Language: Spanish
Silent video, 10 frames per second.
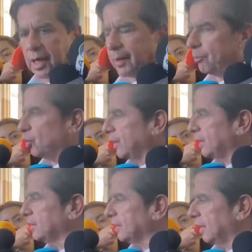la
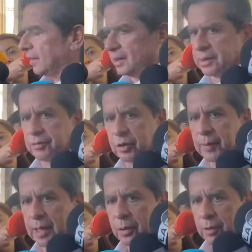ponencia de la
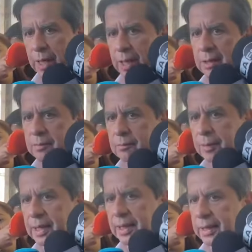reforma laboral
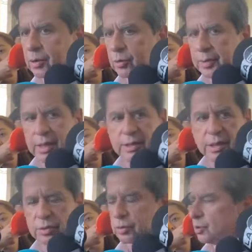para que
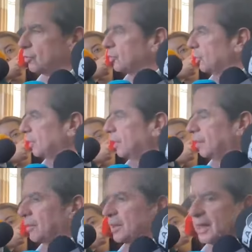comience su discusión en
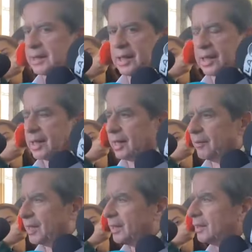la plenaria de la
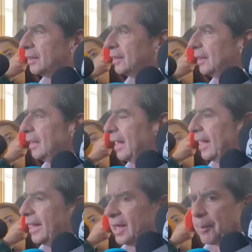Cámara
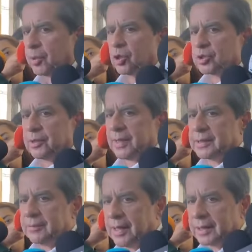y la próxima
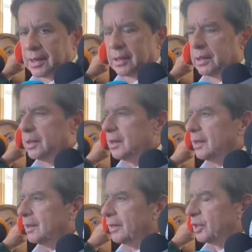semana,
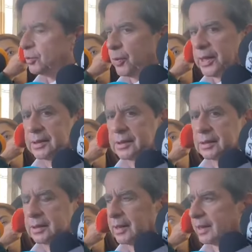
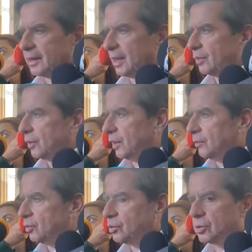después de que
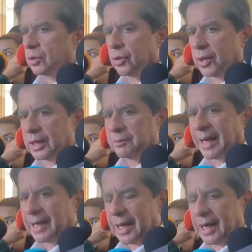dialoguemos con las
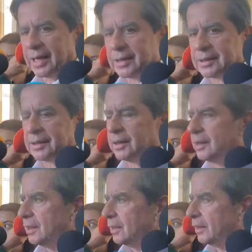bancadas
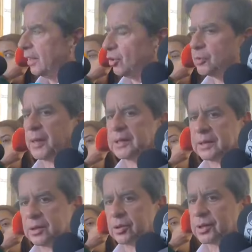de los
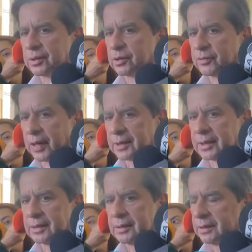partidos que nos
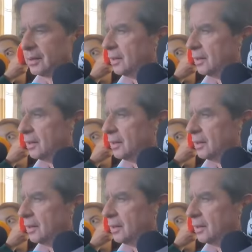faltan,